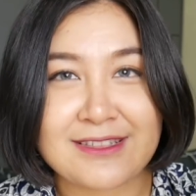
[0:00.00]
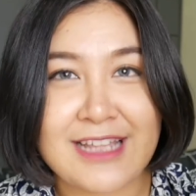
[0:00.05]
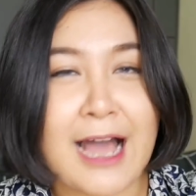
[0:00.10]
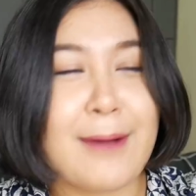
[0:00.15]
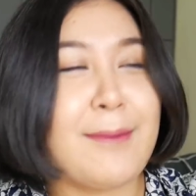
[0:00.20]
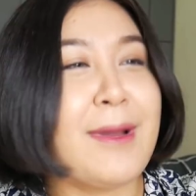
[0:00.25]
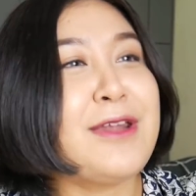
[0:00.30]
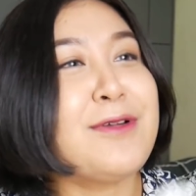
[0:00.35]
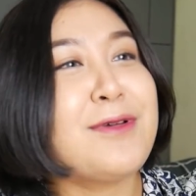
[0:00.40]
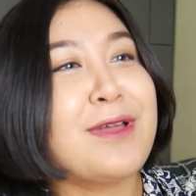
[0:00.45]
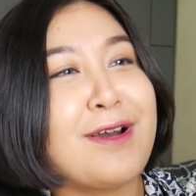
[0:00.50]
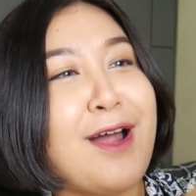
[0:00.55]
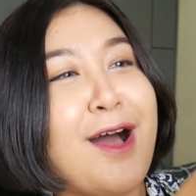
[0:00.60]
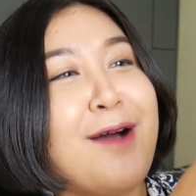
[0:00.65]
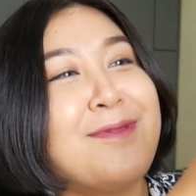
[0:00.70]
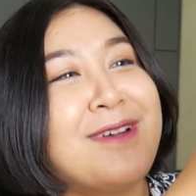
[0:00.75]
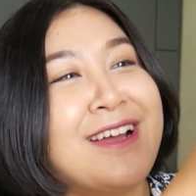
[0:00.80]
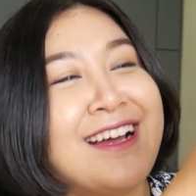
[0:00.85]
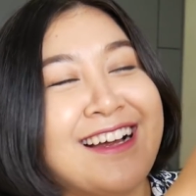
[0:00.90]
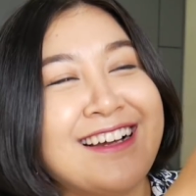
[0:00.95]
ทำให้ดูอีกร
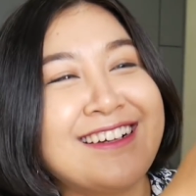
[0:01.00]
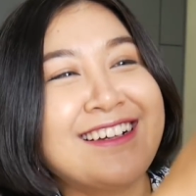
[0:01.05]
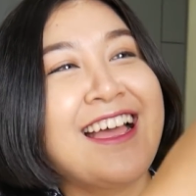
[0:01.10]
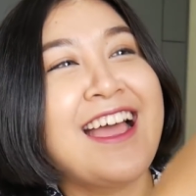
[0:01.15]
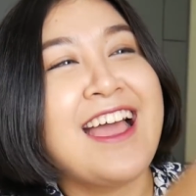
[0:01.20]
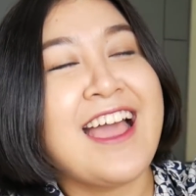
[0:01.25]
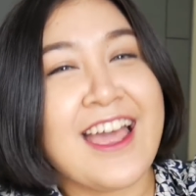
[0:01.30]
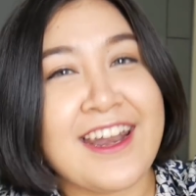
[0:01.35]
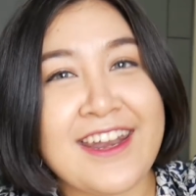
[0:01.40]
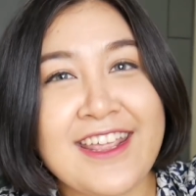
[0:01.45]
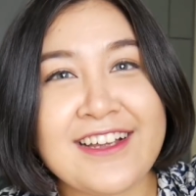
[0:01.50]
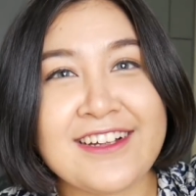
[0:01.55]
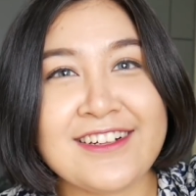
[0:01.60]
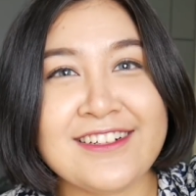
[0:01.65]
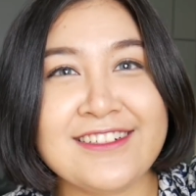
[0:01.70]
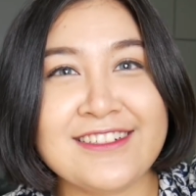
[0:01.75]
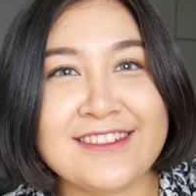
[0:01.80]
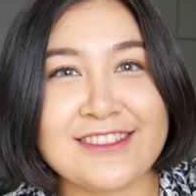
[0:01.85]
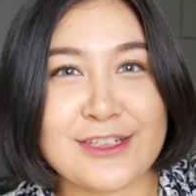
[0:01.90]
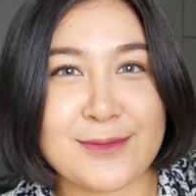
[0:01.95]
อบหนึ่งนี่
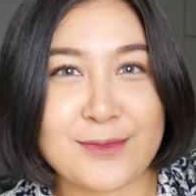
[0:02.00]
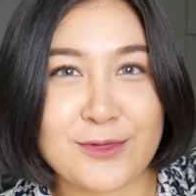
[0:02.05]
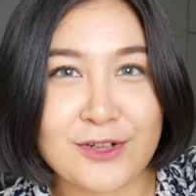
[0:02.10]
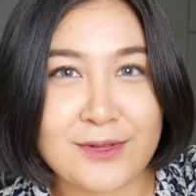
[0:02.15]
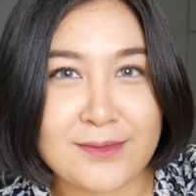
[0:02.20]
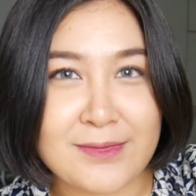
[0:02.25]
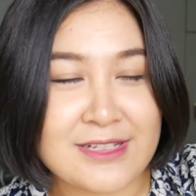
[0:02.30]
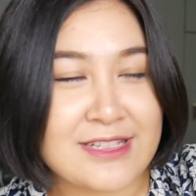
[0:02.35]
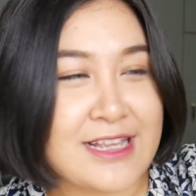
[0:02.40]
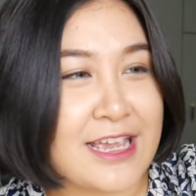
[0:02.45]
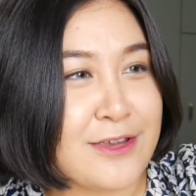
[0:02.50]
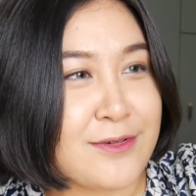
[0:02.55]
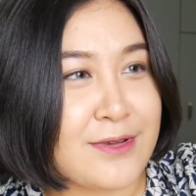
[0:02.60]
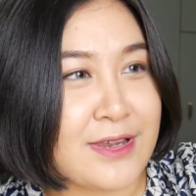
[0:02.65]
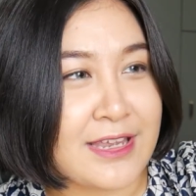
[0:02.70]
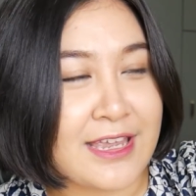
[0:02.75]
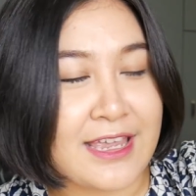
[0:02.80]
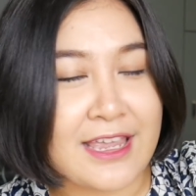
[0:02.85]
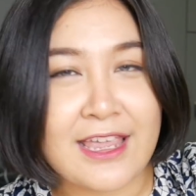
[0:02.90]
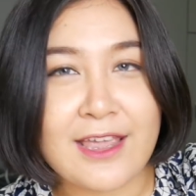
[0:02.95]
คือสมมติมันใส่อยู่
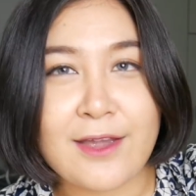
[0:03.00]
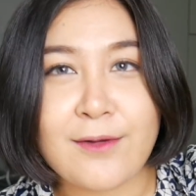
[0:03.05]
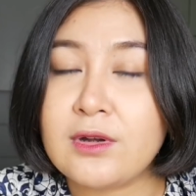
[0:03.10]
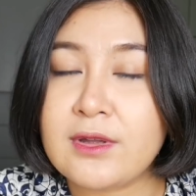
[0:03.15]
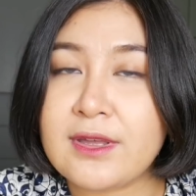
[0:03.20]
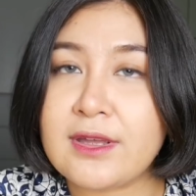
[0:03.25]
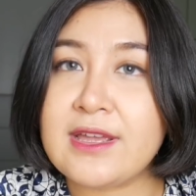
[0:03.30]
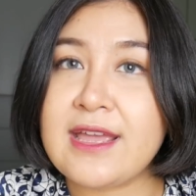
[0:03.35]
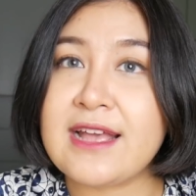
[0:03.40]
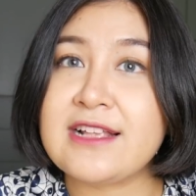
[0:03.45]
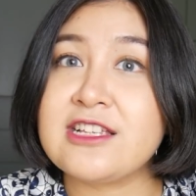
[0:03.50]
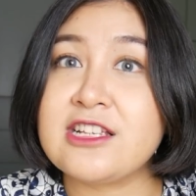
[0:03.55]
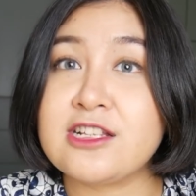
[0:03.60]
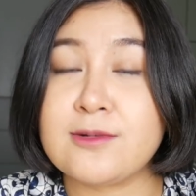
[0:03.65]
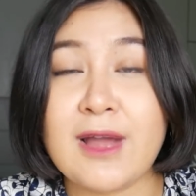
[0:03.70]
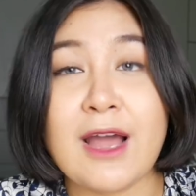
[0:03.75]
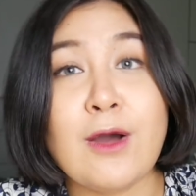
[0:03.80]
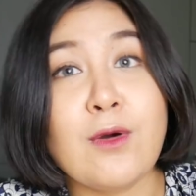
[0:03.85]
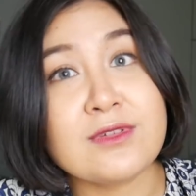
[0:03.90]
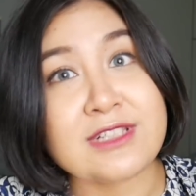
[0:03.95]
อย่างนี้เอียง
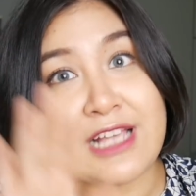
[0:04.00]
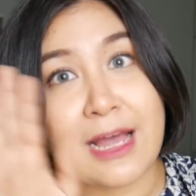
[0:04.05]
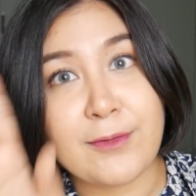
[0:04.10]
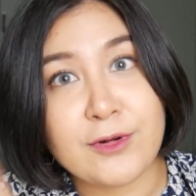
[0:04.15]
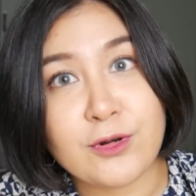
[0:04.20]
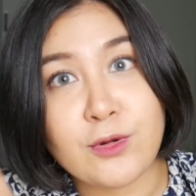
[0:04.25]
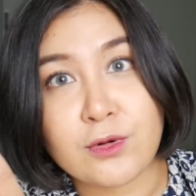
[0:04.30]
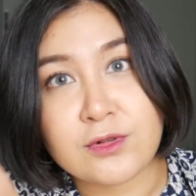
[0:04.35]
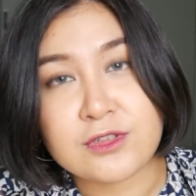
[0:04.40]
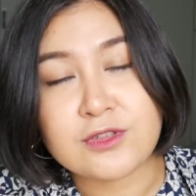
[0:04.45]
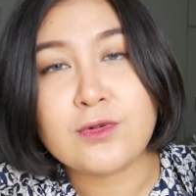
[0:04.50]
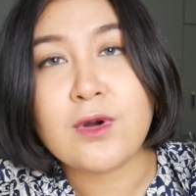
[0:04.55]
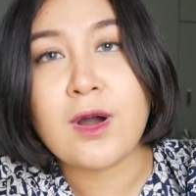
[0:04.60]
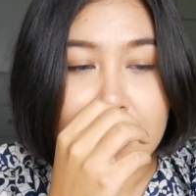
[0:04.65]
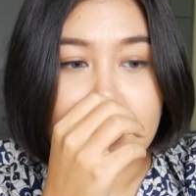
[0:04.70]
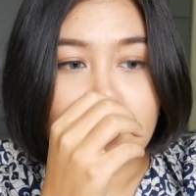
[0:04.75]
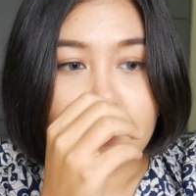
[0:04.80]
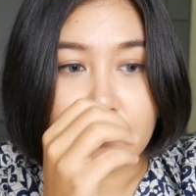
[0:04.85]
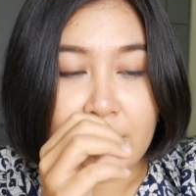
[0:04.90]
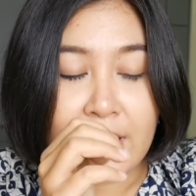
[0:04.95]
45องศาบนโถส้วม
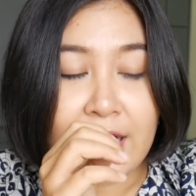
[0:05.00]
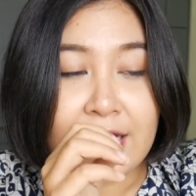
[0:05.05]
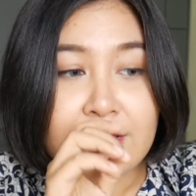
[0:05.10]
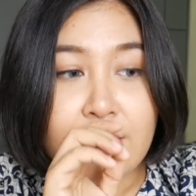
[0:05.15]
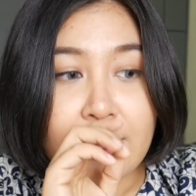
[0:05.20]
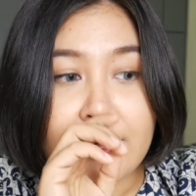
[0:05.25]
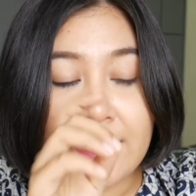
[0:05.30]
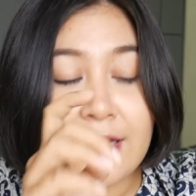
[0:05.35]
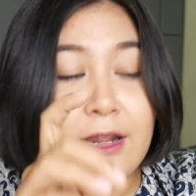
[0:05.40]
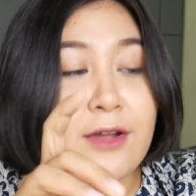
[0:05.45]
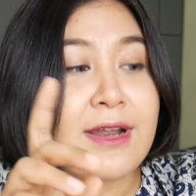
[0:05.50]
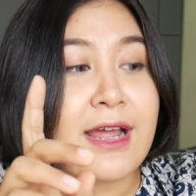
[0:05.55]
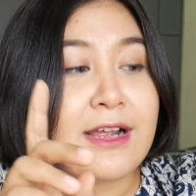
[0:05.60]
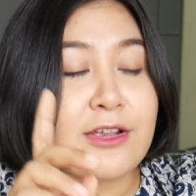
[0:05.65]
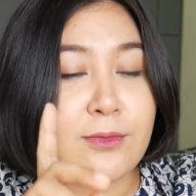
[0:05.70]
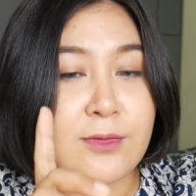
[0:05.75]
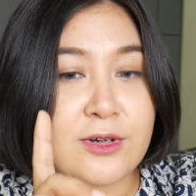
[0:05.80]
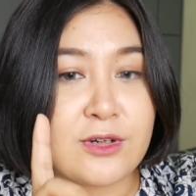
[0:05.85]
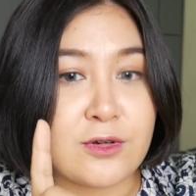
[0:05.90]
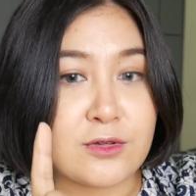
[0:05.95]
หรือว่าตอนที่นอนนั่
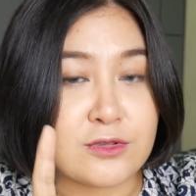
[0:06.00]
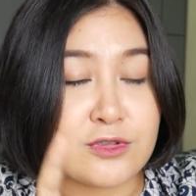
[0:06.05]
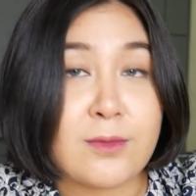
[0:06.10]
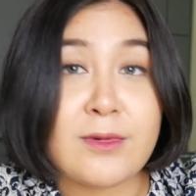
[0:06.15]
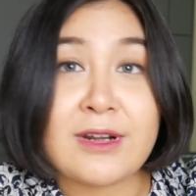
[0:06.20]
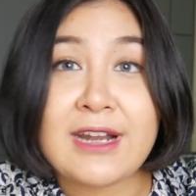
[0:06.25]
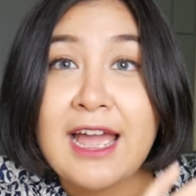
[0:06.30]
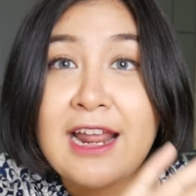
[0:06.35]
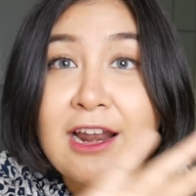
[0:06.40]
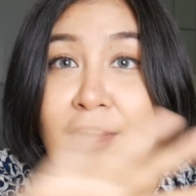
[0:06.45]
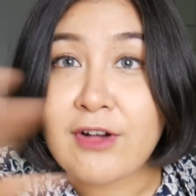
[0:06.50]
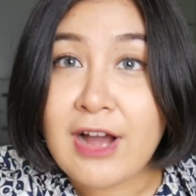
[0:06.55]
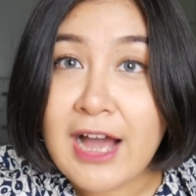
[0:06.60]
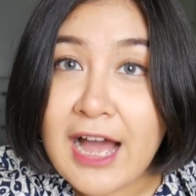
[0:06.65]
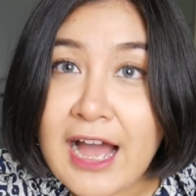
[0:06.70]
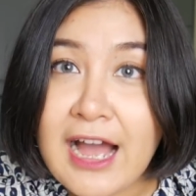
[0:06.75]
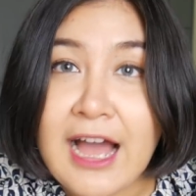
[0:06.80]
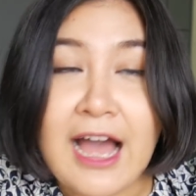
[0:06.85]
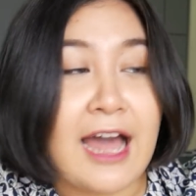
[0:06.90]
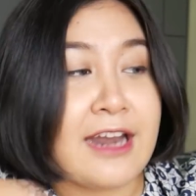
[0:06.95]
งอยู่บนโถส้วมก็ได้เราก็
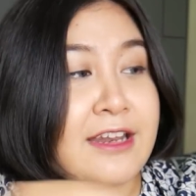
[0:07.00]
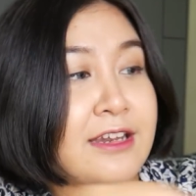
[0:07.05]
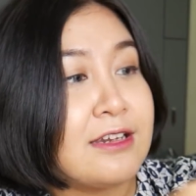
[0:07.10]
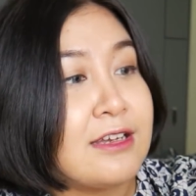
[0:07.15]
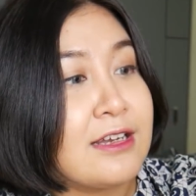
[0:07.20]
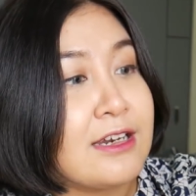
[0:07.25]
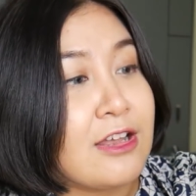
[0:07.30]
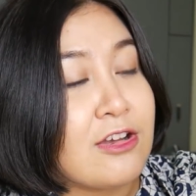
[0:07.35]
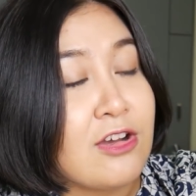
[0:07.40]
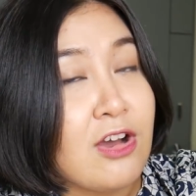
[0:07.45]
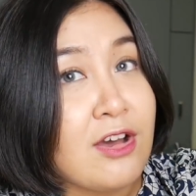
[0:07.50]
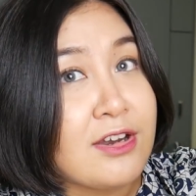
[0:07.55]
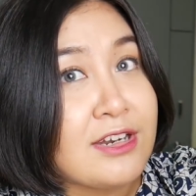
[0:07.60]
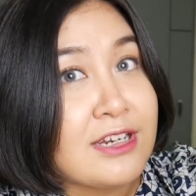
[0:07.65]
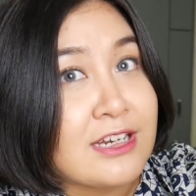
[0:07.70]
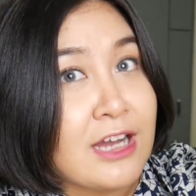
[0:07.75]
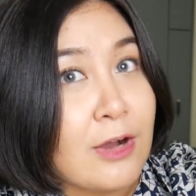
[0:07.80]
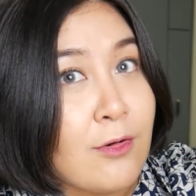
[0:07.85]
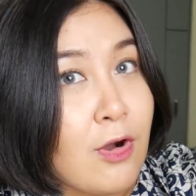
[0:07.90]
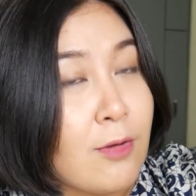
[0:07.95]
อ้าขาทีนึงแล้วก็
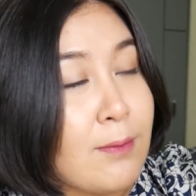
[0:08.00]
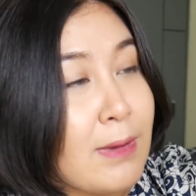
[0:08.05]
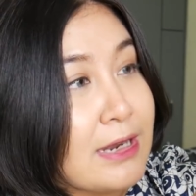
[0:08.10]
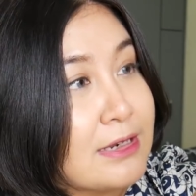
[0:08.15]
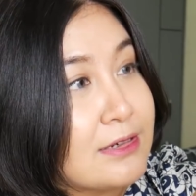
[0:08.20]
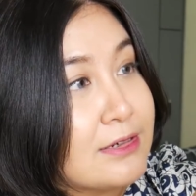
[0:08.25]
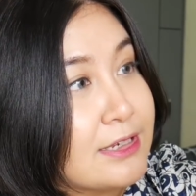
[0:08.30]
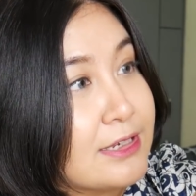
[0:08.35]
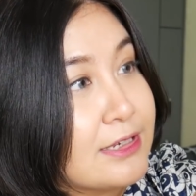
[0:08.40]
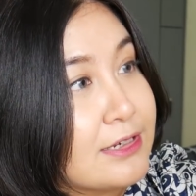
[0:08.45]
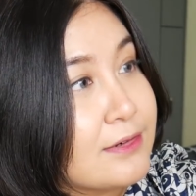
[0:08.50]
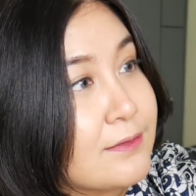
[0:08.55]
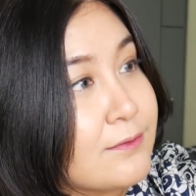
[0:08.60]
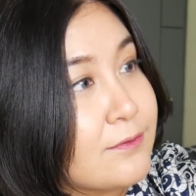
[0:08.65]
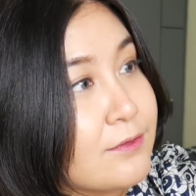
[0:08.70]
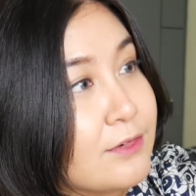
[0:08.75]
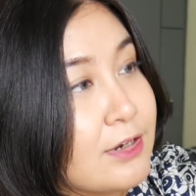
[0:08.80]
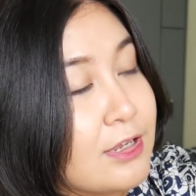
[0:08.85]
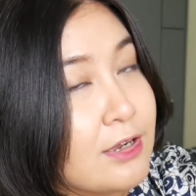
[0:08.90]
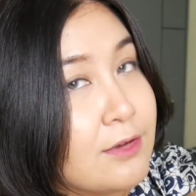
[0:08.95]
ดึงเขาออกมาเลย
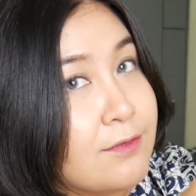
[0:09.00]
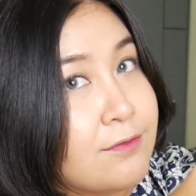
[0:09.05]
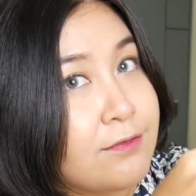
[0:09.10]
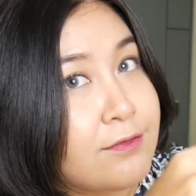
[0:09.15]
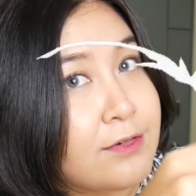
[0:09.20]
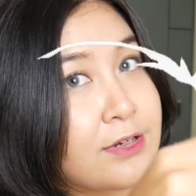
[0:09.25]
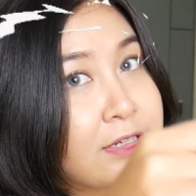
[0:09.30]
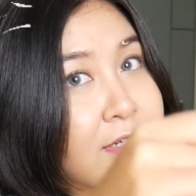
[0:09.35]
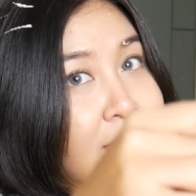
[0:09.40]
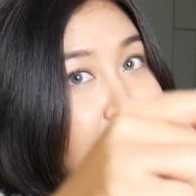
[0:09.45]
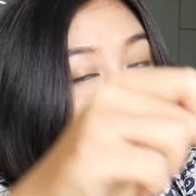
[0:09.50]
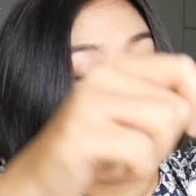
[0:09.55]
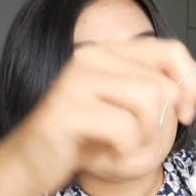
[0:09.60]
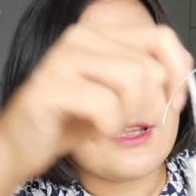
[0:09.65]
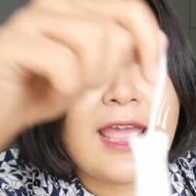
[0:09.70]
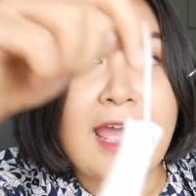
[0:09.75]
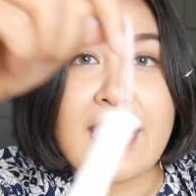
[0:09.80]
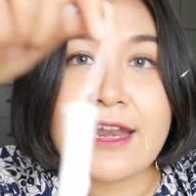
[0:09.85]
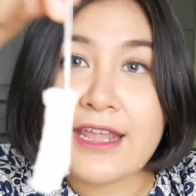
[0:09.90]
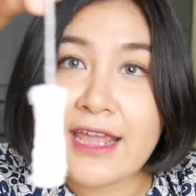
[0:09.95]
แล้วก็ฟึบ
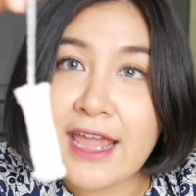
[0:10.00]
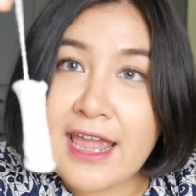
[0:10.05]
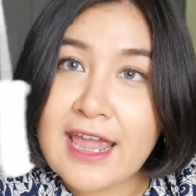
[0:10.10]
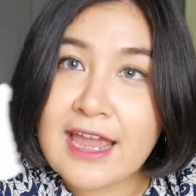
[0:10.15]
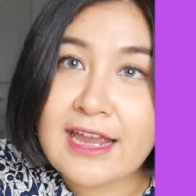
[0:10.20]
แค่นี้เอ